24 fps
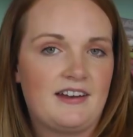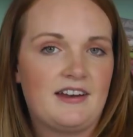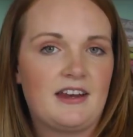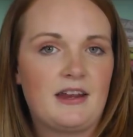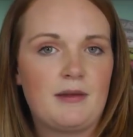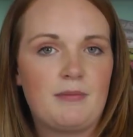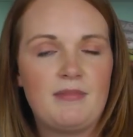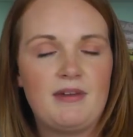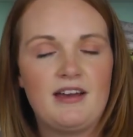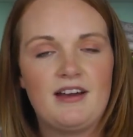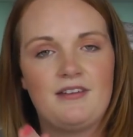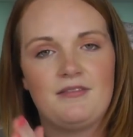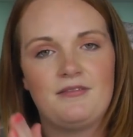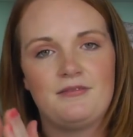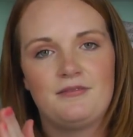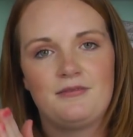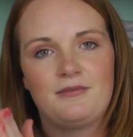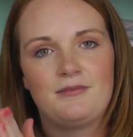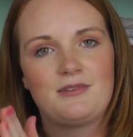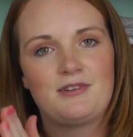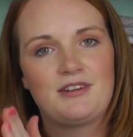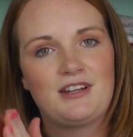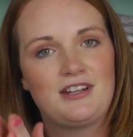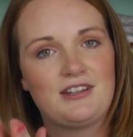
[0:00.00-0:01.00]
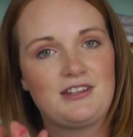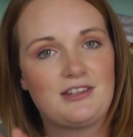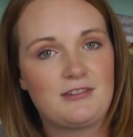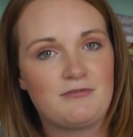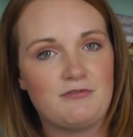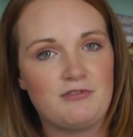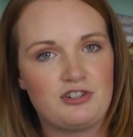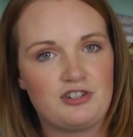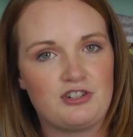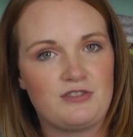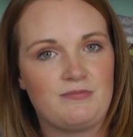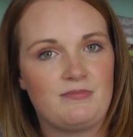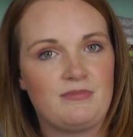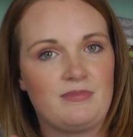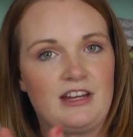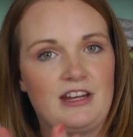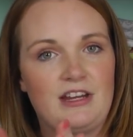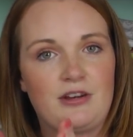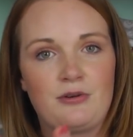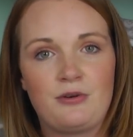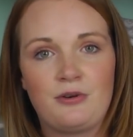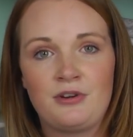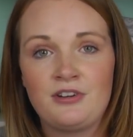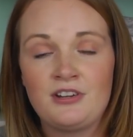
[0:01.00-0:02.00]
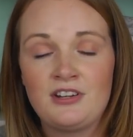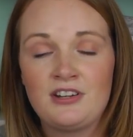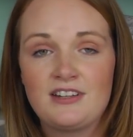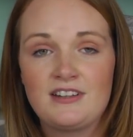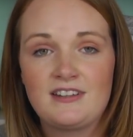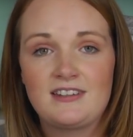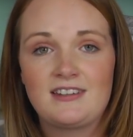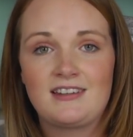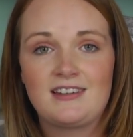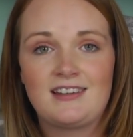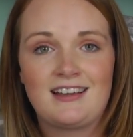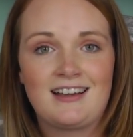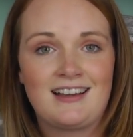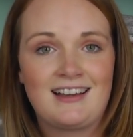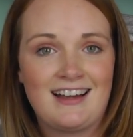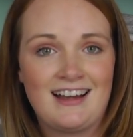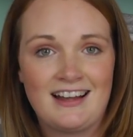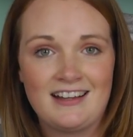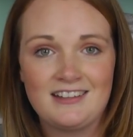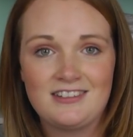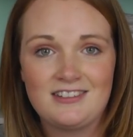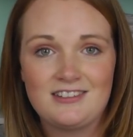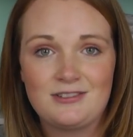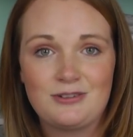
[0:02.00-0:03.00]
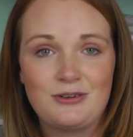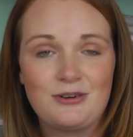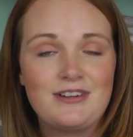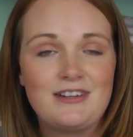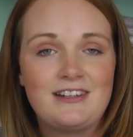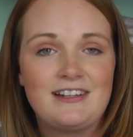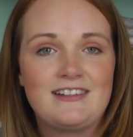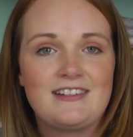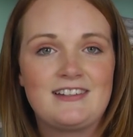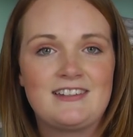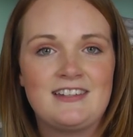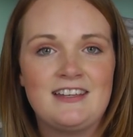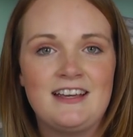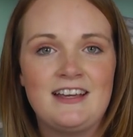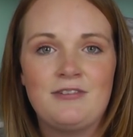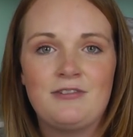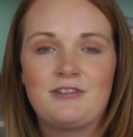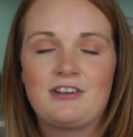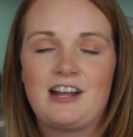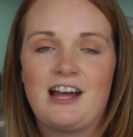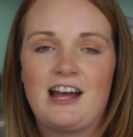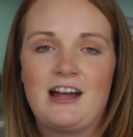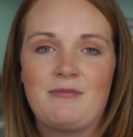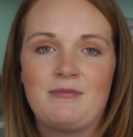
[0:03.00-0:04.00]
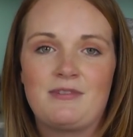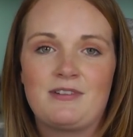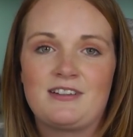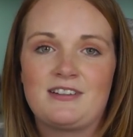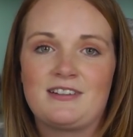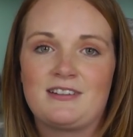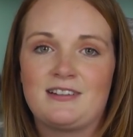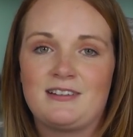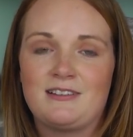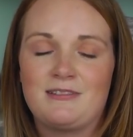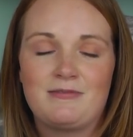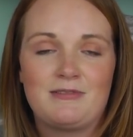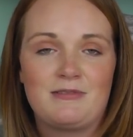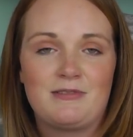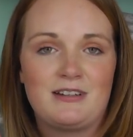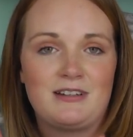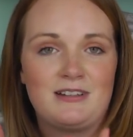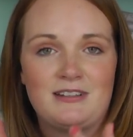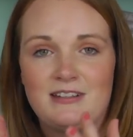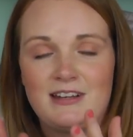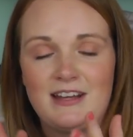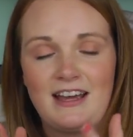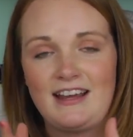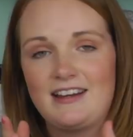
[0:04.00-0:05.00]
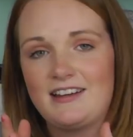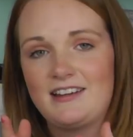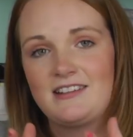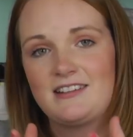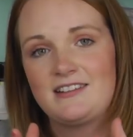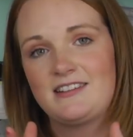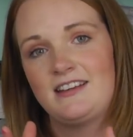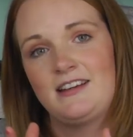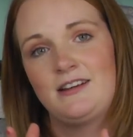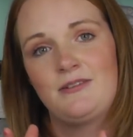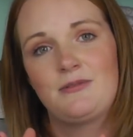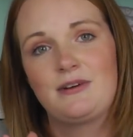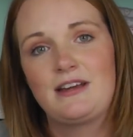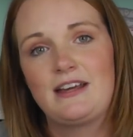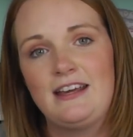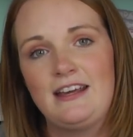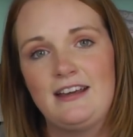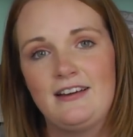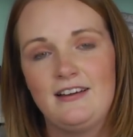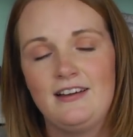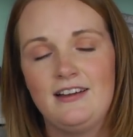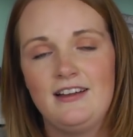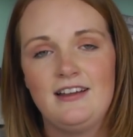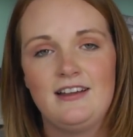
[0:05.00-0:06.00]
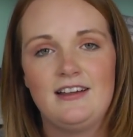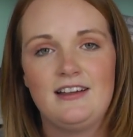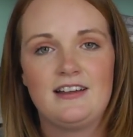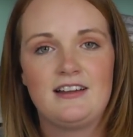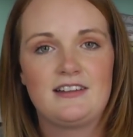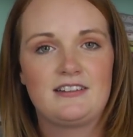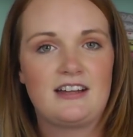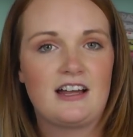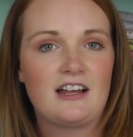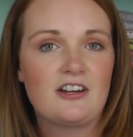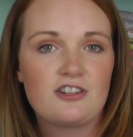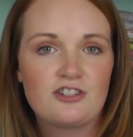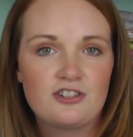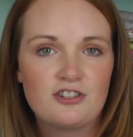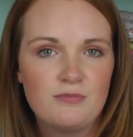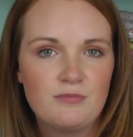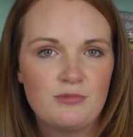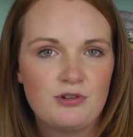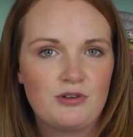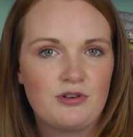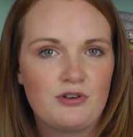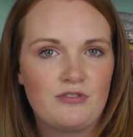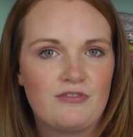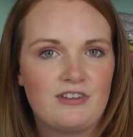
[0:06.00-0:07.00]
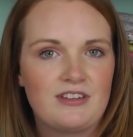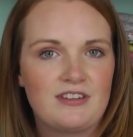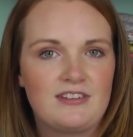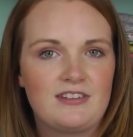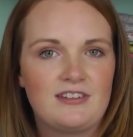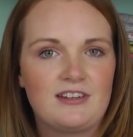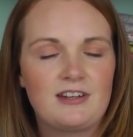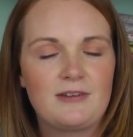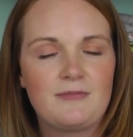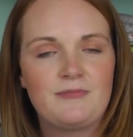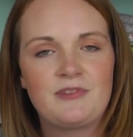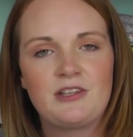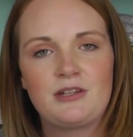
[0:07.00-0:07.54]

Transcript: nicht mehr dazwischen. Ich konnte es ganz deutlich sehen und habe ge direkt gesehen, okay, da stimmt irgendwas nicht.